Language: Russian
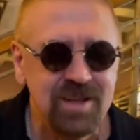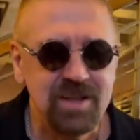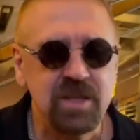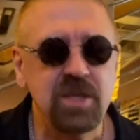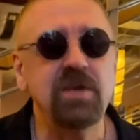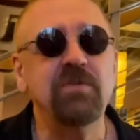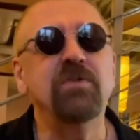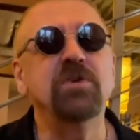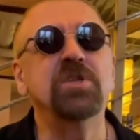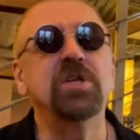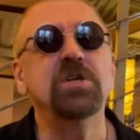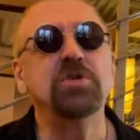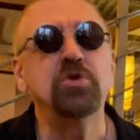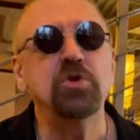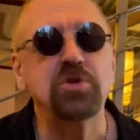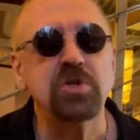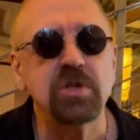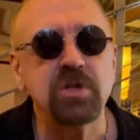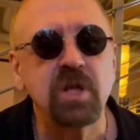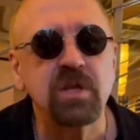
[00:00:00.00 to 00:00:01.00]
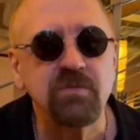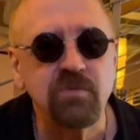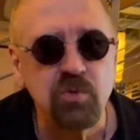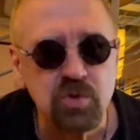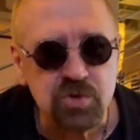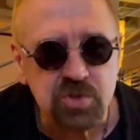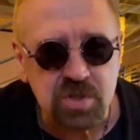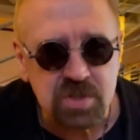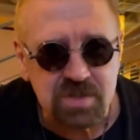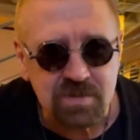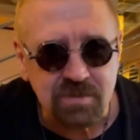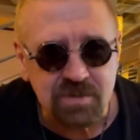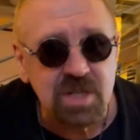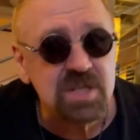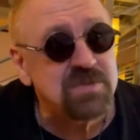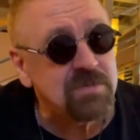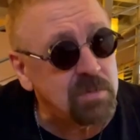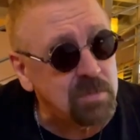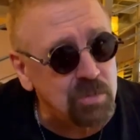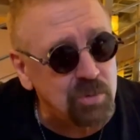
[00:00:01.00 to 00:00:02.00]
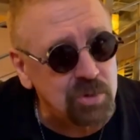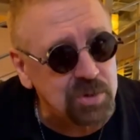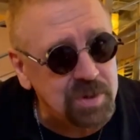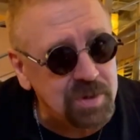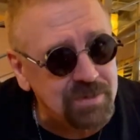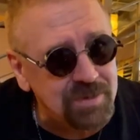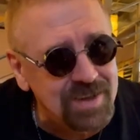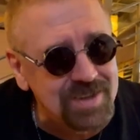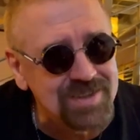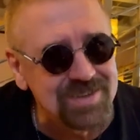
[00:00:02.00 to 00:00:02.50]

И вы дойдете до творчества, до свободного.